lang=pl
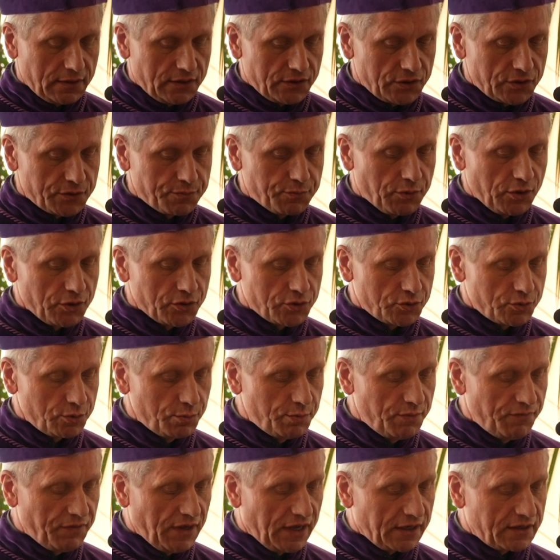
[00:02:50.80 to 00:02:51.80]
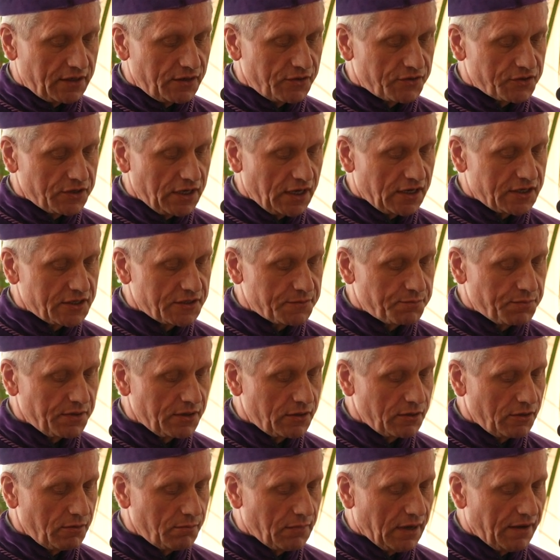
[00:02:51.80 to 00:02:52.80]
Sposób, w jaki
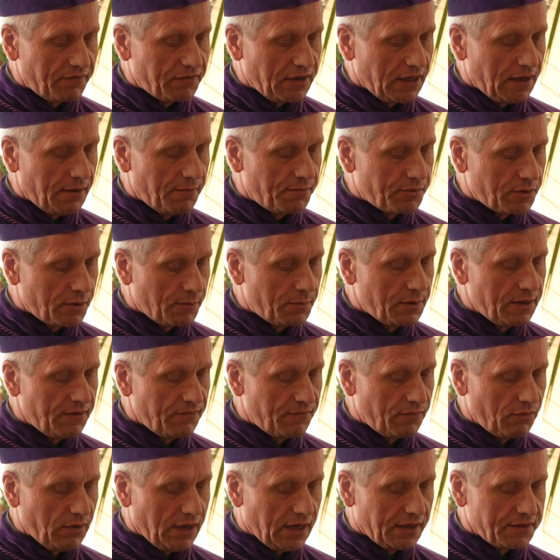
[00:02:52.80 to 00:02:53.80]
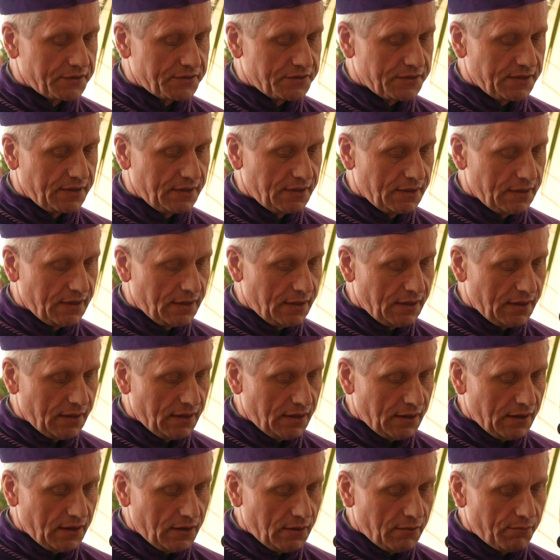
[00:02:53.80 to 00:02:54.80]
Szekspir omawia problem władzy,
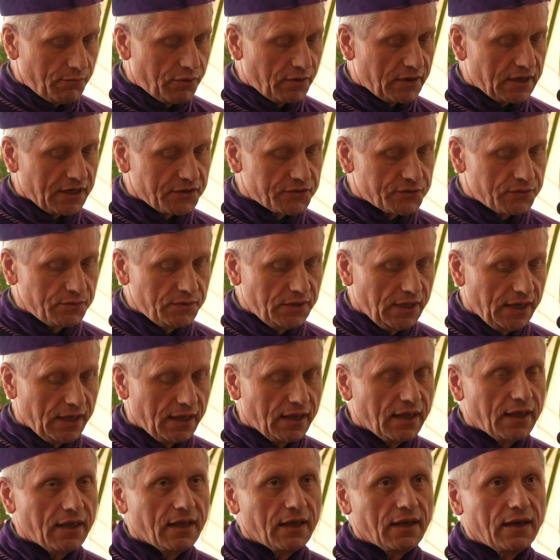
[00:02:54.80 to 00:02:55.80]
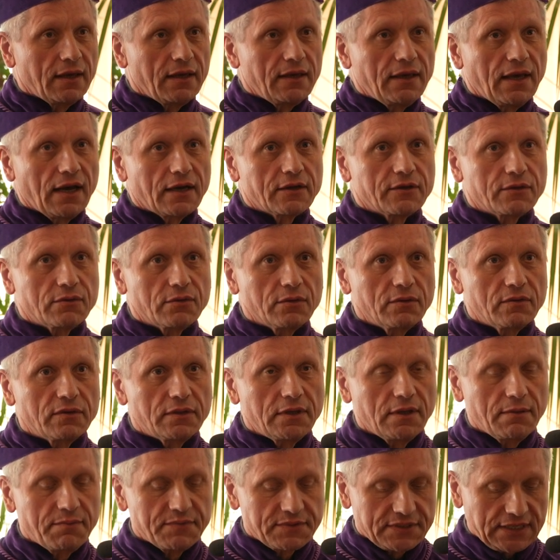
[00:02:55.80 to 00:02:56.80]
pokazuje, jak
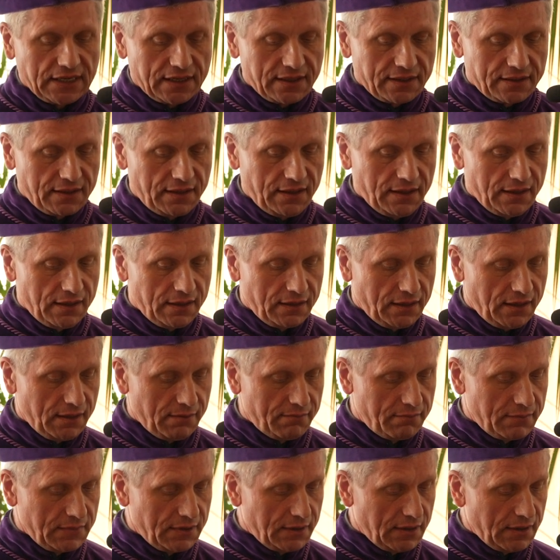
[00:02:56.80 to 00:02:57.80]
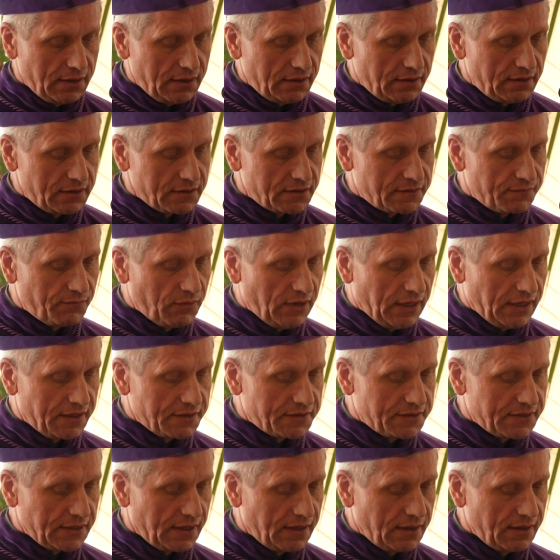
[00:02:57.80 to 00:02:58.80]
trudnym zagadnieniem jest
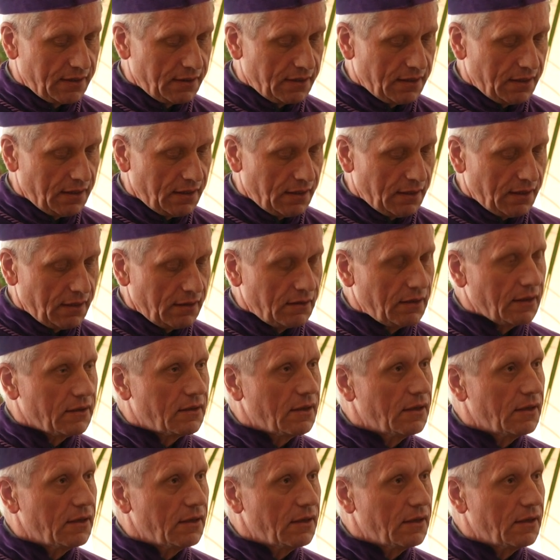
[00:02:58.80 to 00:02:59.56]
władza nie